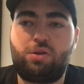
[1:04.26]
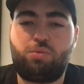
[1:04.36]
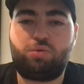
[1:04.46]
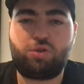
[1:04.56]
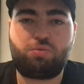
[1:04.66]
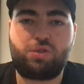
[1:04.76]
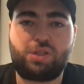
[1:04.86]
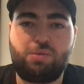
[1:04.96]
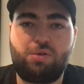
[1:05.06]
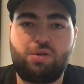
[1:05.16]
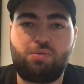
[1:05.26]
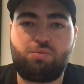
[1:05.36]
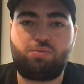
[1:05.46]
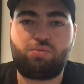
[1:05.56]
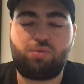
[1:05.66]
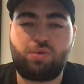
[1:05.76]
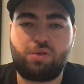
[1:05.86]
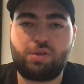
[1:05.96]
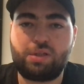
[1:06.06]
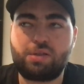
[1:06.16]
le plus possible
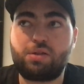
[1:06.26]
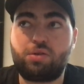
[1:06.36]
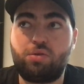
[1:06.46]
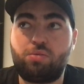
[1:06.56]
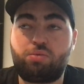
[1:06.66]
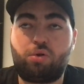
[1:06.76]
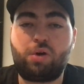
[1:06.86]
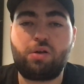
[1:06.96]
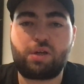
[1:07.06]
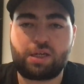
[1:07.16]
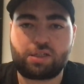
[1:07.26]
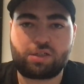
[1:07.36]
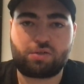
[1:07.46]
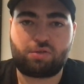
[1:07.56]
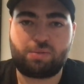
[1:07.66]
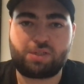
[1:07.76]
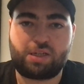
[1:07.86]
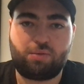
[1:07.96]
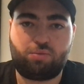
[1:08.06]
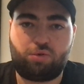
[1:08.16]
de pourquoi le catch, on aime
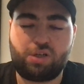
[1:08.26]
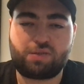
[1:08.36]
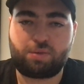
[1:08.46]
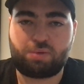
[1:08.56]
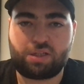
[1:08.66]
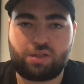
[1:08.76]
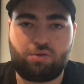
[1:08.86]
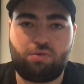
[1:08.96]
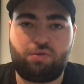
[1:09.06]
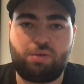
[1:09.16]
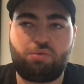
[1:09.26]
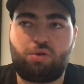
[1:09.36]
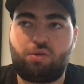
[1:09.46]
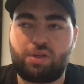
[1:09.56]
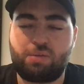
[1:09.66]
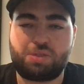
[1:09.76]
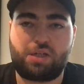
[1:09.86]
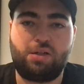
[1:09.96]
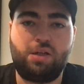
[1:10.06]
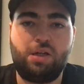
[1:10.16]
ça, pourquoi ça fait partie de nos vies, pourquoi on aime ça.
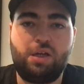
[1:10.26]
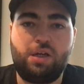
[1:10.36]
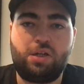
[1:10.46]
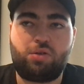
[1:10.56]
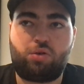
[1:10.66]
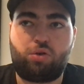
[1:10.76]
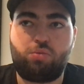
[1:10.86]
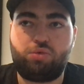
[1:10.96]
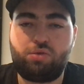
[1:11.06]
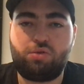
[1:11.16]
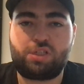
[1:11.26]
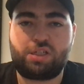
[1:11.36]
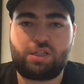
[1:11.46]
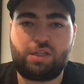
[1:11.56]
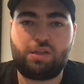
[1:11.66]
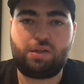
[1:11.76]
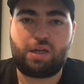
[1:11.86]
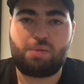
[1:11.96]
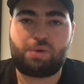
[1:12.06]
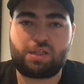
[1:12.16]
Donc le but de cette chaîne,
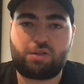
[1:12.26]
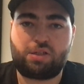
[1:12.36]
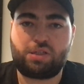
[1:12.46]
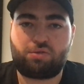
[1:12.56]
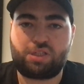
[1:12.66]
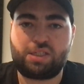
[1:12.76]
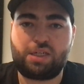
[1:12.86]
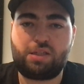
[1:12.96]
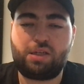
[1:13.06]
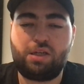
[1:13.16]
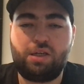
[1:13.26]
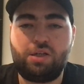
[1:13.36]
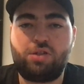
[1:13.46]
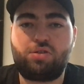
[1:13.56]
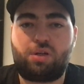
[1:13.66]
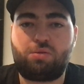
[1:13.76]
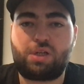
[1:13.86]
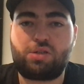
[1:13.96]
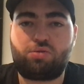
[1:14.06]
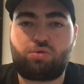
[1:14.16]
à partir de la saison 17, sera de
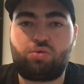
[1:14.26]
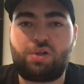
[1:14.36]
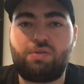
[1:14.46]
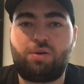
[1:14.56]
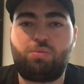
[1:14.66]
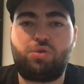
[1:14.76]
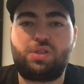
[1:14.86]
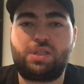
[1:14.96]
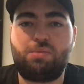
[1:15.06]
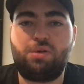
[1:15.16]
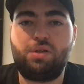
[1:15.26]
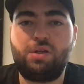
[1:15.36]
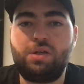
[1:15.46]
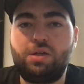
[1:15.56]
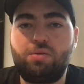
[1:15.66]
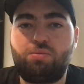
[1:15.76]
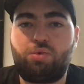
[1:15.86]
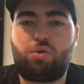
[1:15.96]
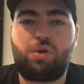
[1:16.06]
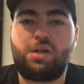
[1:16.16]
montrer sous toutes les formes possibles
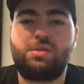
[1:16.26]
pourquoi.